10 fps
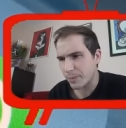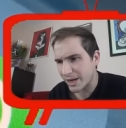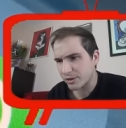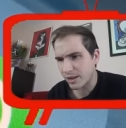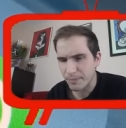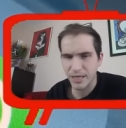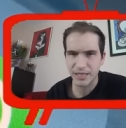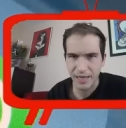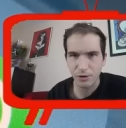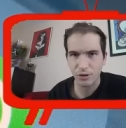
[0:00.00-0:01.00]
pero también
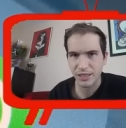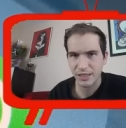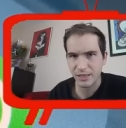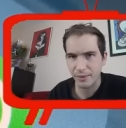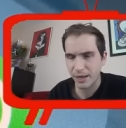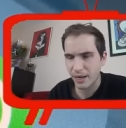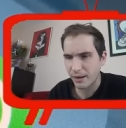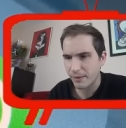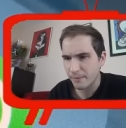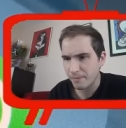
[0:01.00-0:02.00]
es algo que se
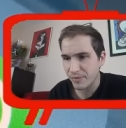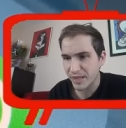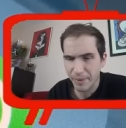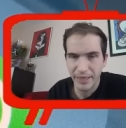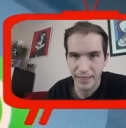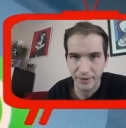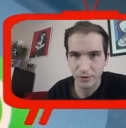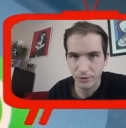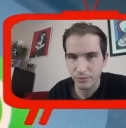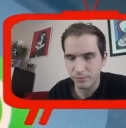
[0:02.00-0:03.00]
estaba
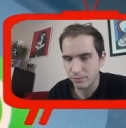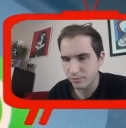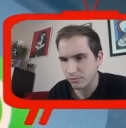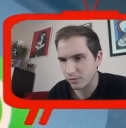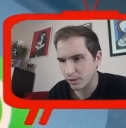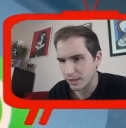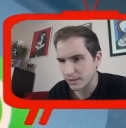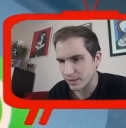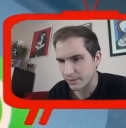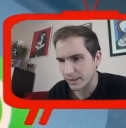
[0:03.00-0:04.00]
demandando, ¿ok?
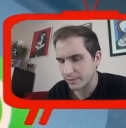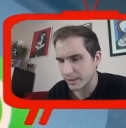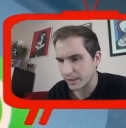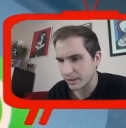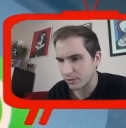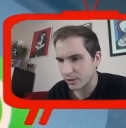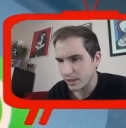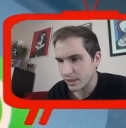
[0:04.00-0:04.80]
Se estaba demandando.